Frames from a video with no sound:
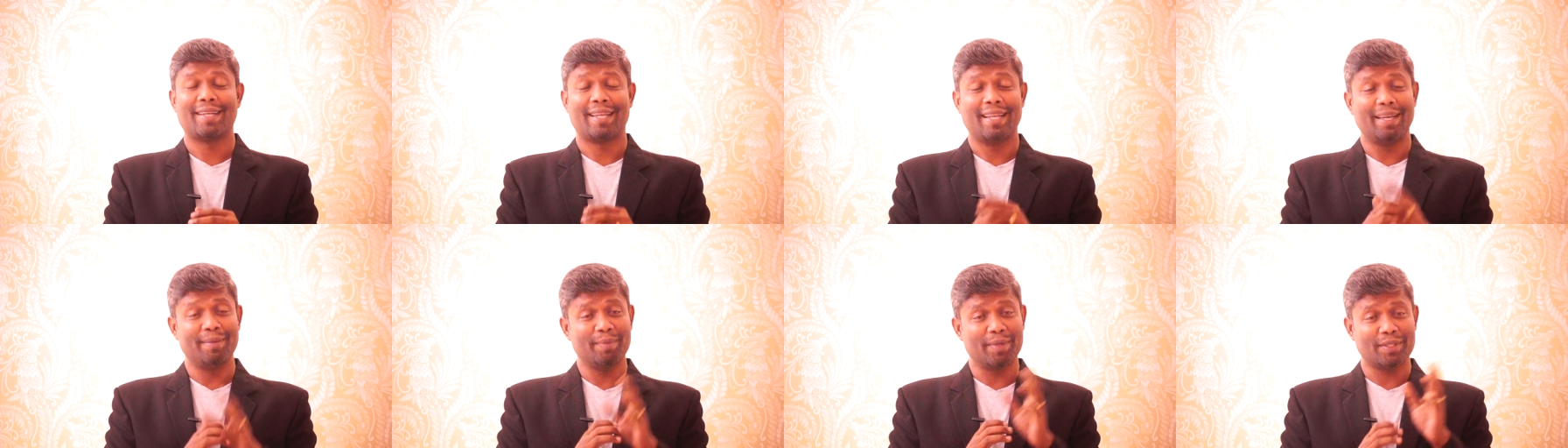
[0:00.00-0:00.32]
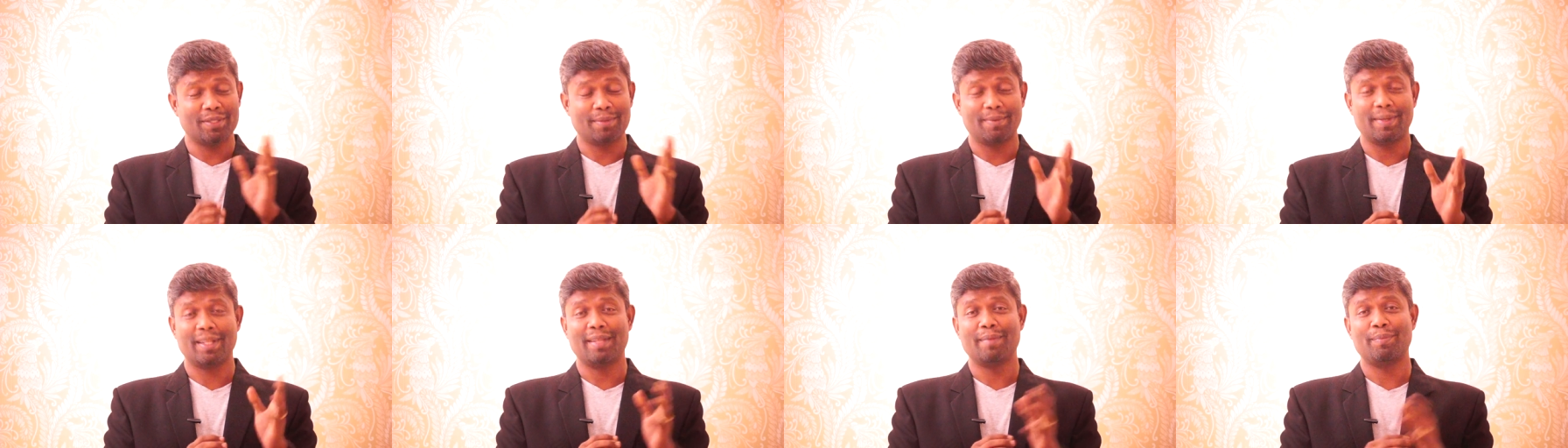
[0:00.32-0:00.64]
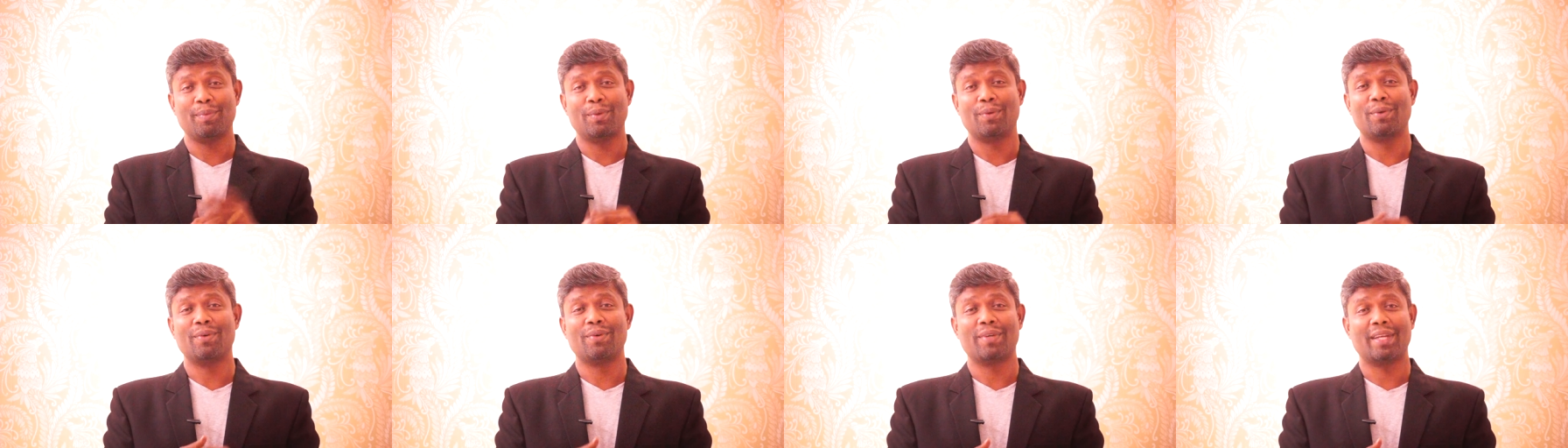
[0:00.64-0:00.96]
கேஎம் ஹாஸ்பிட்டல்
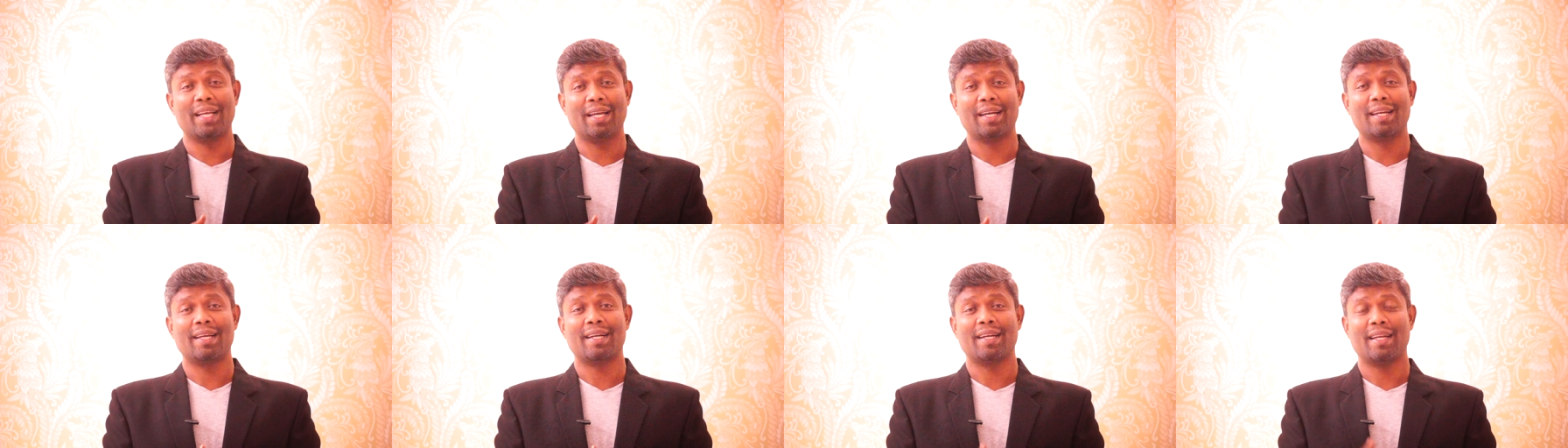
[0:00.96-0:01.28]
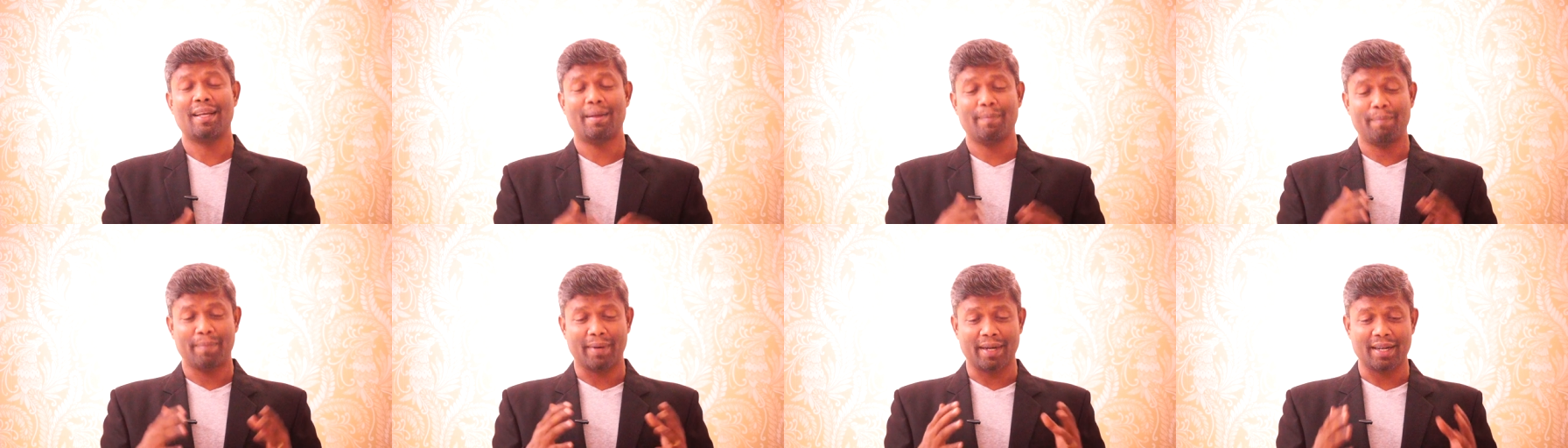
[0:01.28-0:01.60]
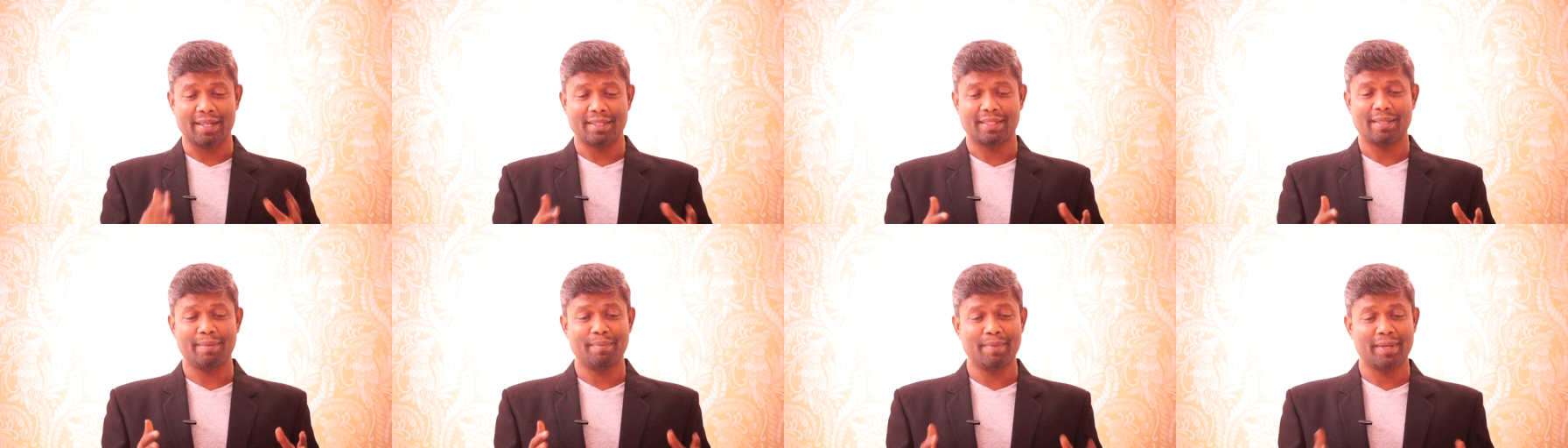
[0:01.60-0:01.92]
தான் போகணும் ஏன்னா நான்
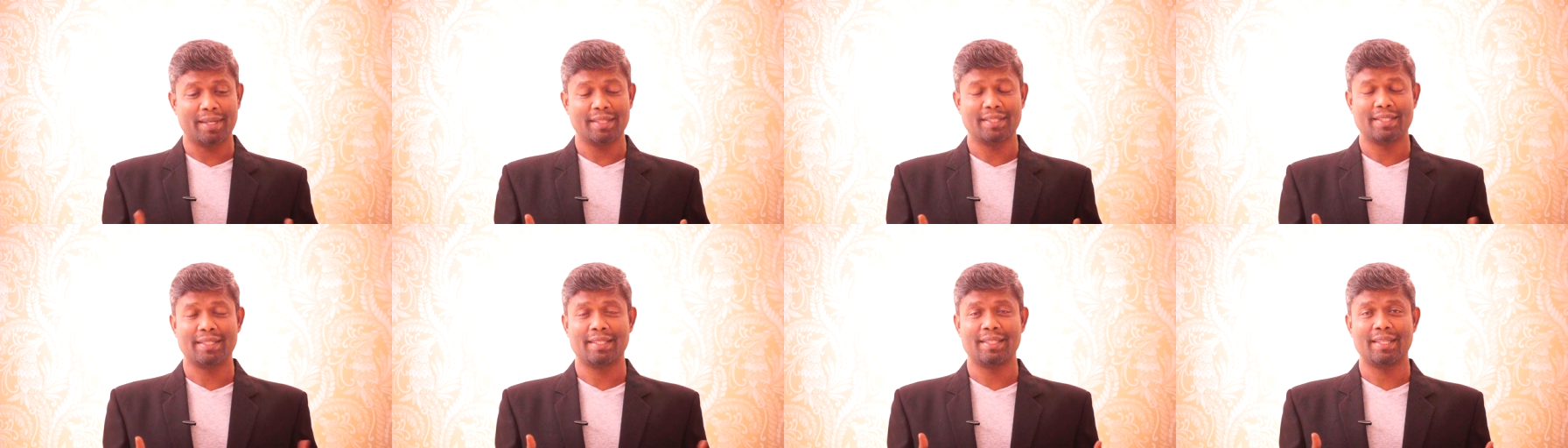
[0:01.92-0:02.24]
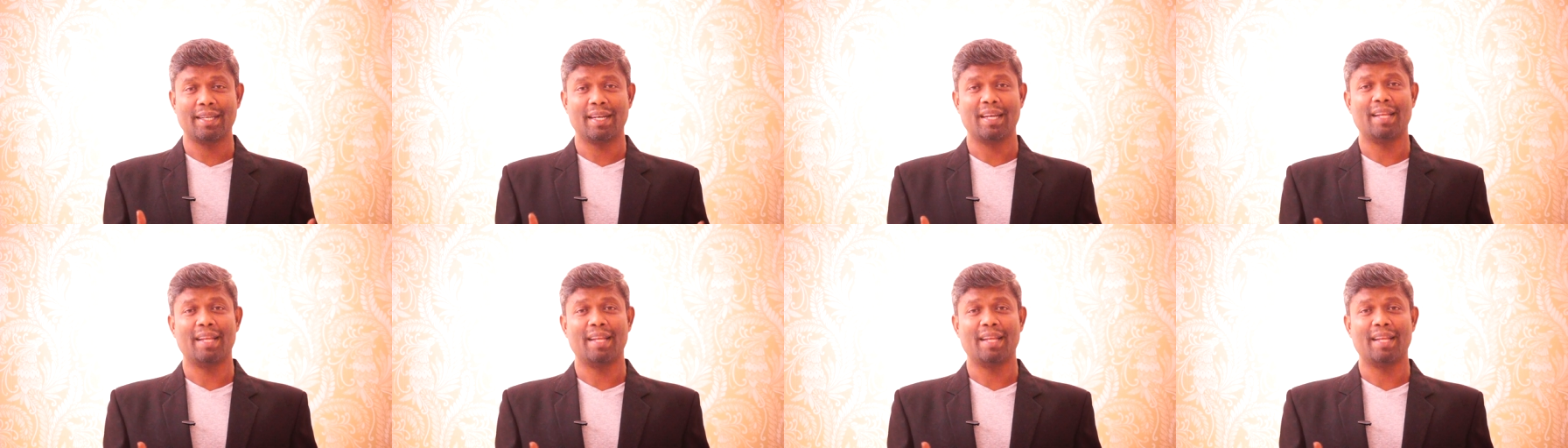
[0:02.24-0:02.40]
பணம் சம்பாரிச்சது